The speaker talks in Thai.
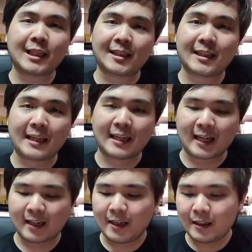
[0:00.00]
1971
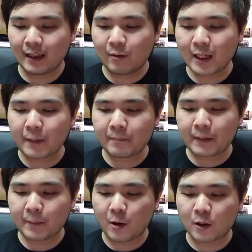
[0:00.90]
อ่ะหรือว่าถ้าเป็น
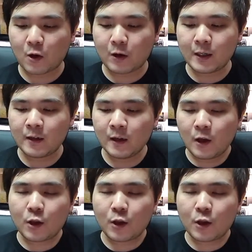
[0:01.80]
ปีพศ คือ